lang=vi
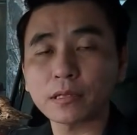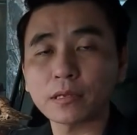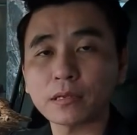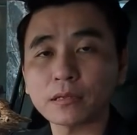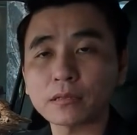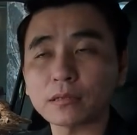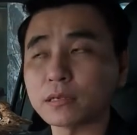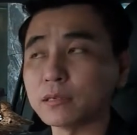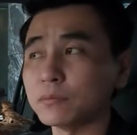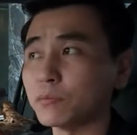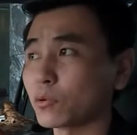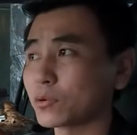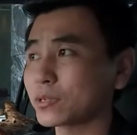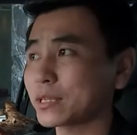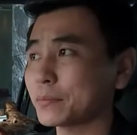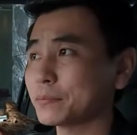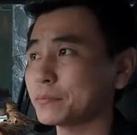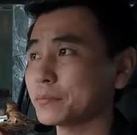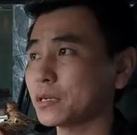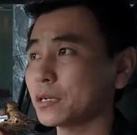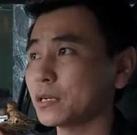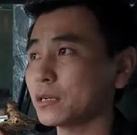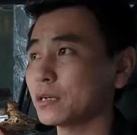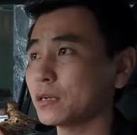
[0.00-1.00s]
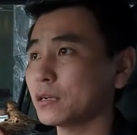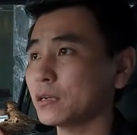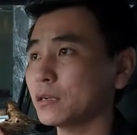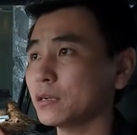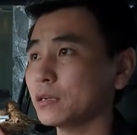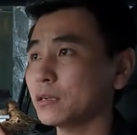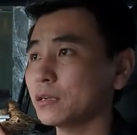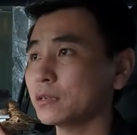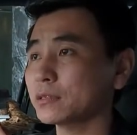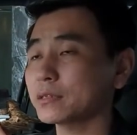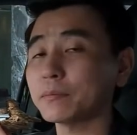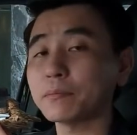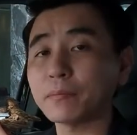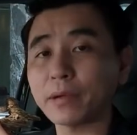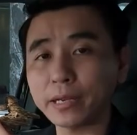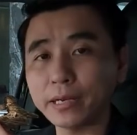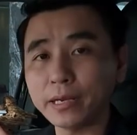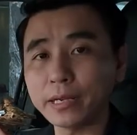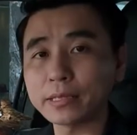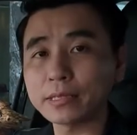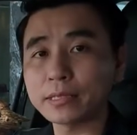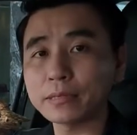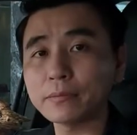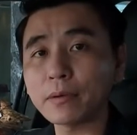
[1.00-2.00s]
từ một trăm à, trăm mấy
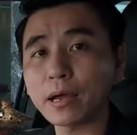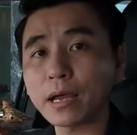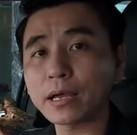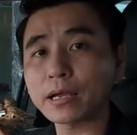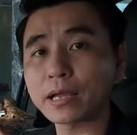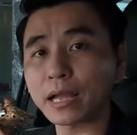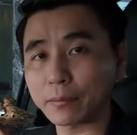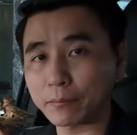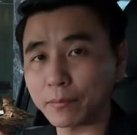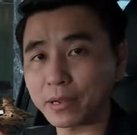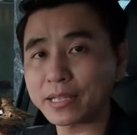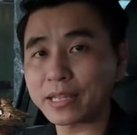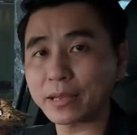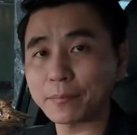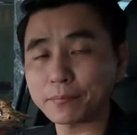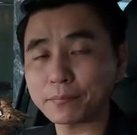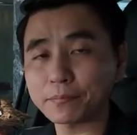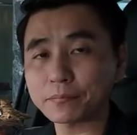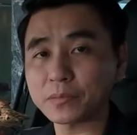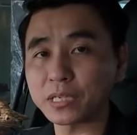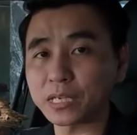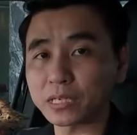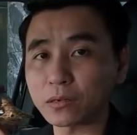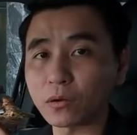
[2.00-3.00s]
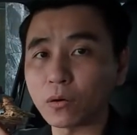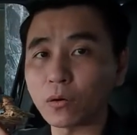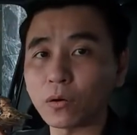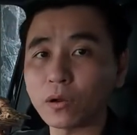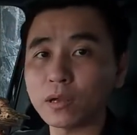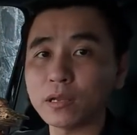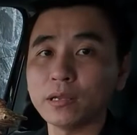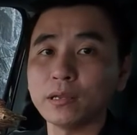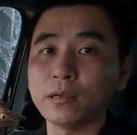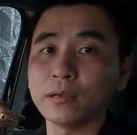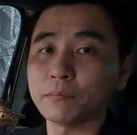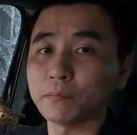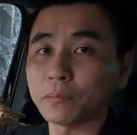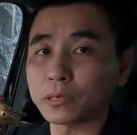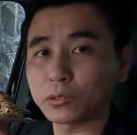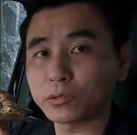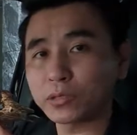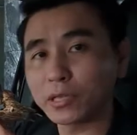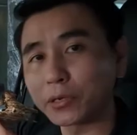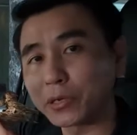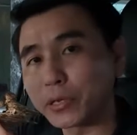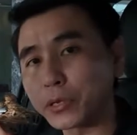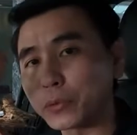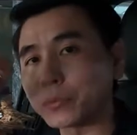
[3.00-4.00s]
lên tới ba gần 300 nhiệt độ mình có
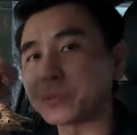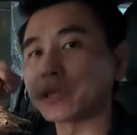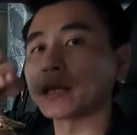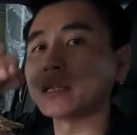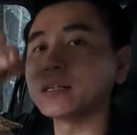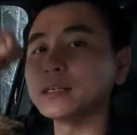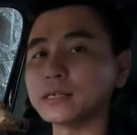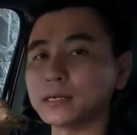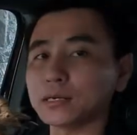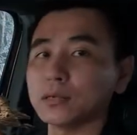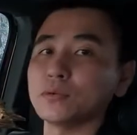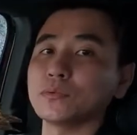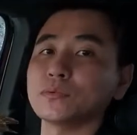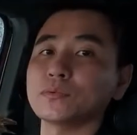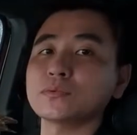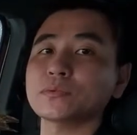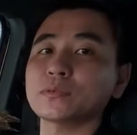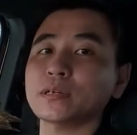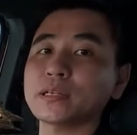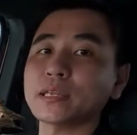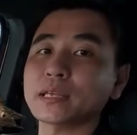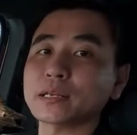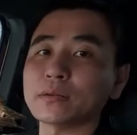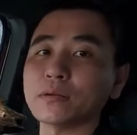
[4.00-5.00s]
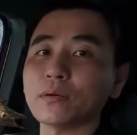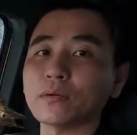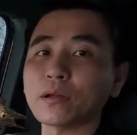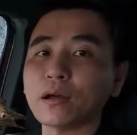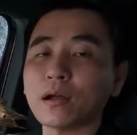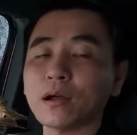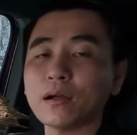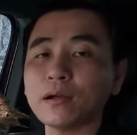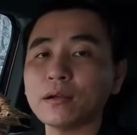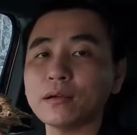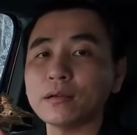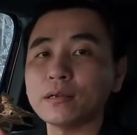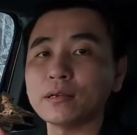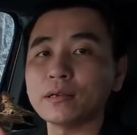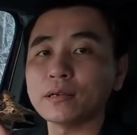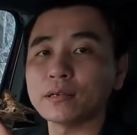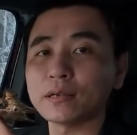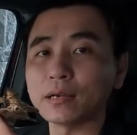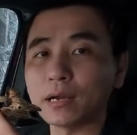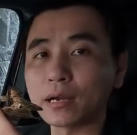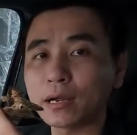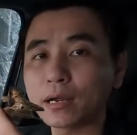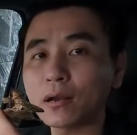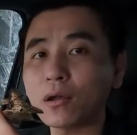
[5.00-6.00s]
thể điều chỉnh được luôn cái nhiệt độ đó
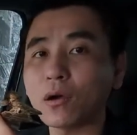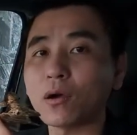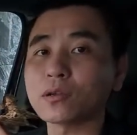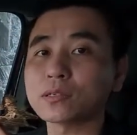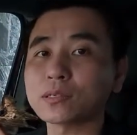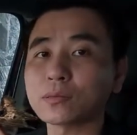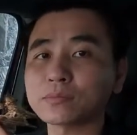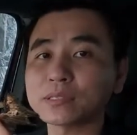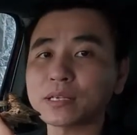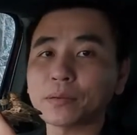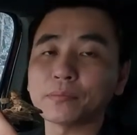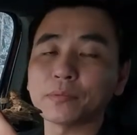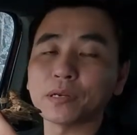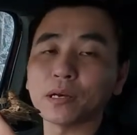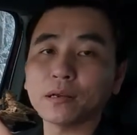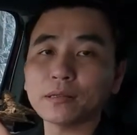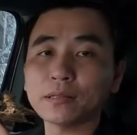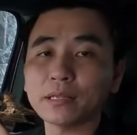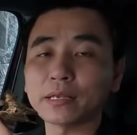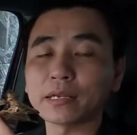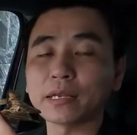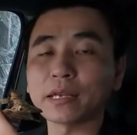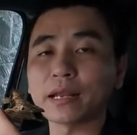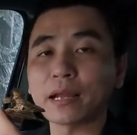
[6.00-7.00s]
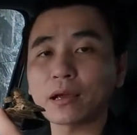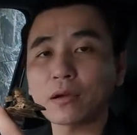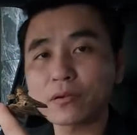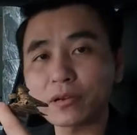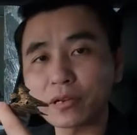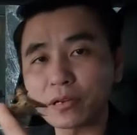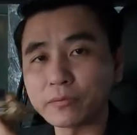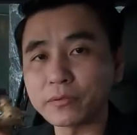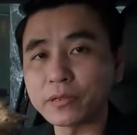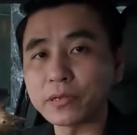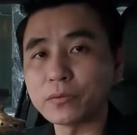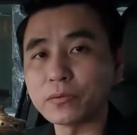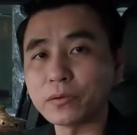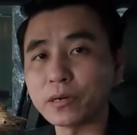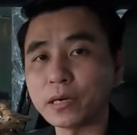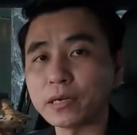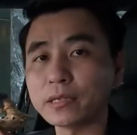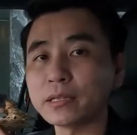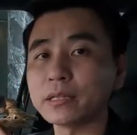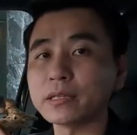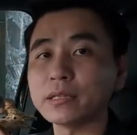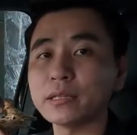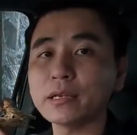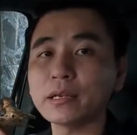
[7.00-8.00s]
ở cái lò trăm trầm đó thì chị đang có review ở
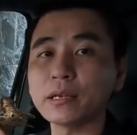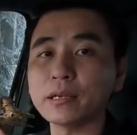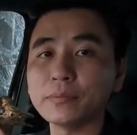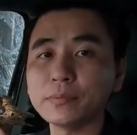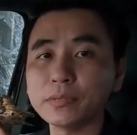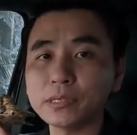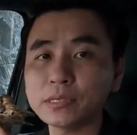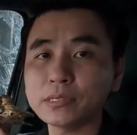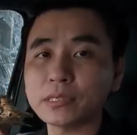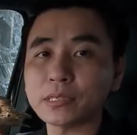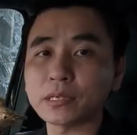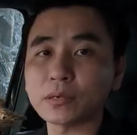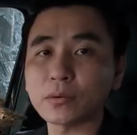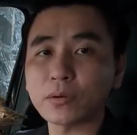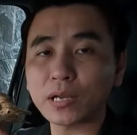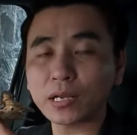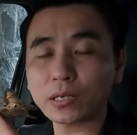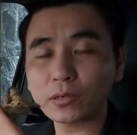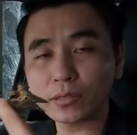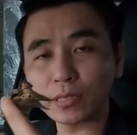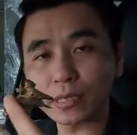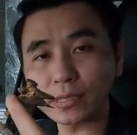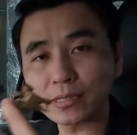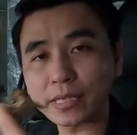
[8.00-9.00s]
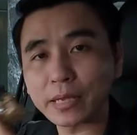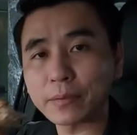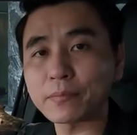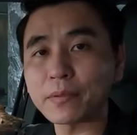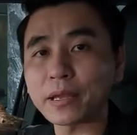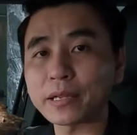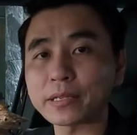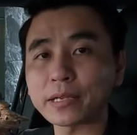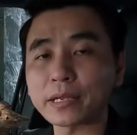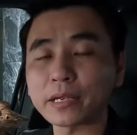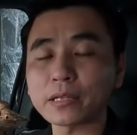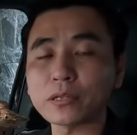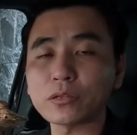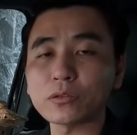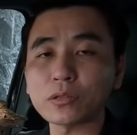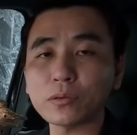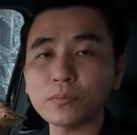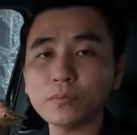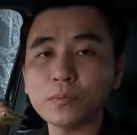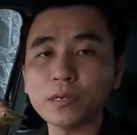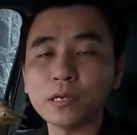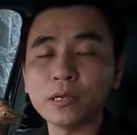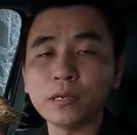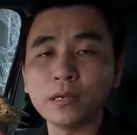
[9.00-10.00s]
chi tiết clip trước rồi quý khách có thể xem lại trên kênh
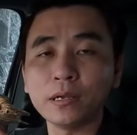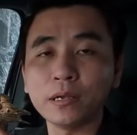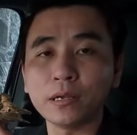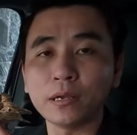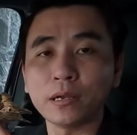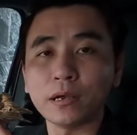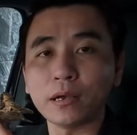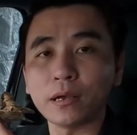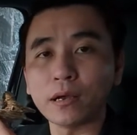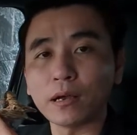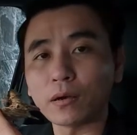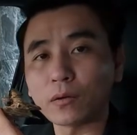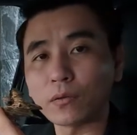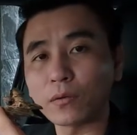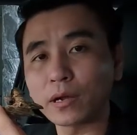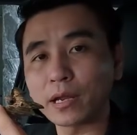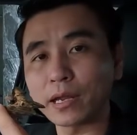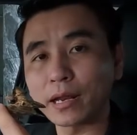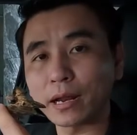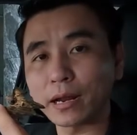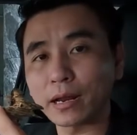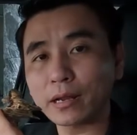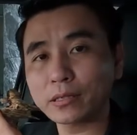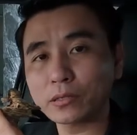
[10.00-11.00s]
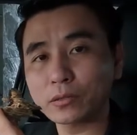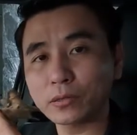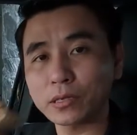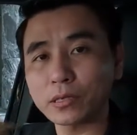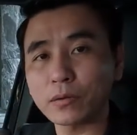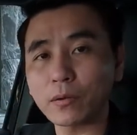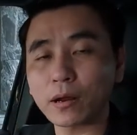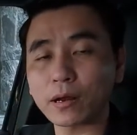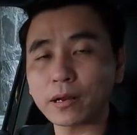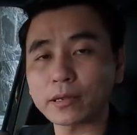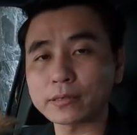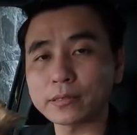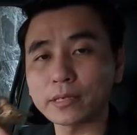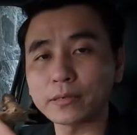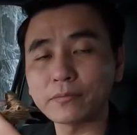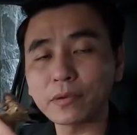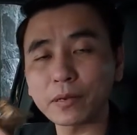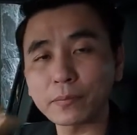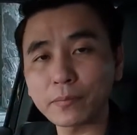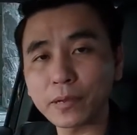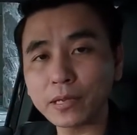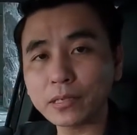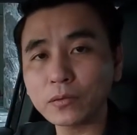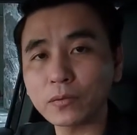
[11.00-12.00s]
youtube à, của Kỳ Lăng Luxury hoặc là trên
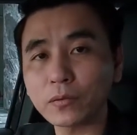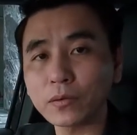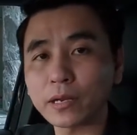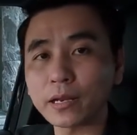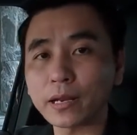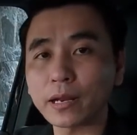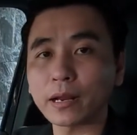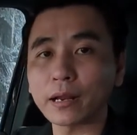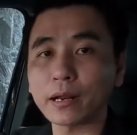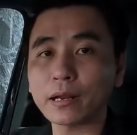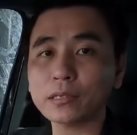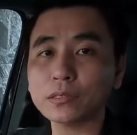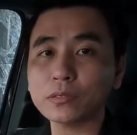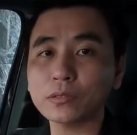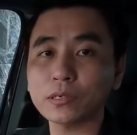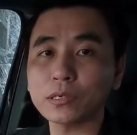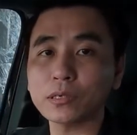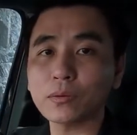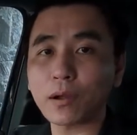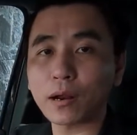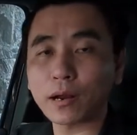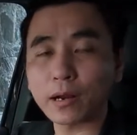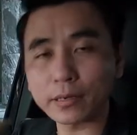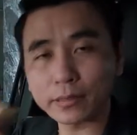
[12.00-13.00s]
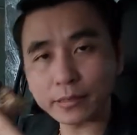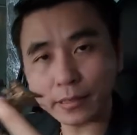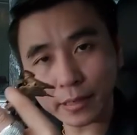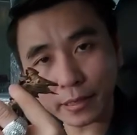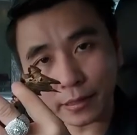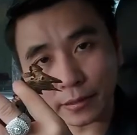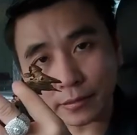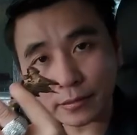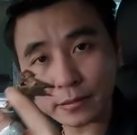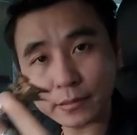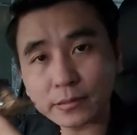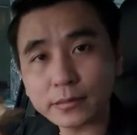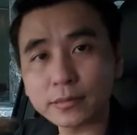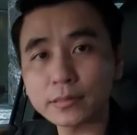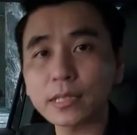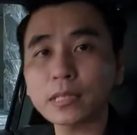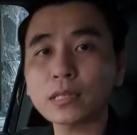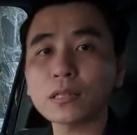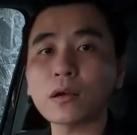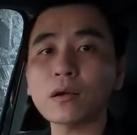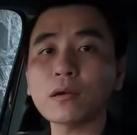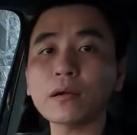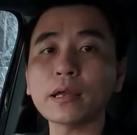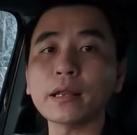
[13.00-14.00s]
fanpage của Kỳ Lăng Luxury hoặc là kênh
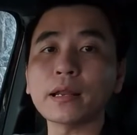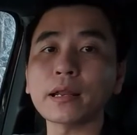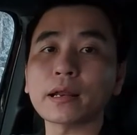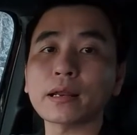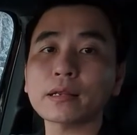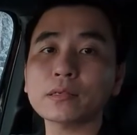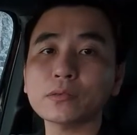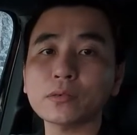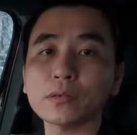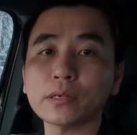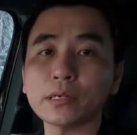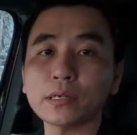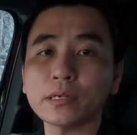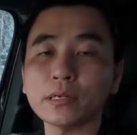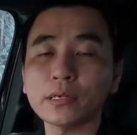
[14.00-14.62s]
tiktok Kỳ Lăng Luxury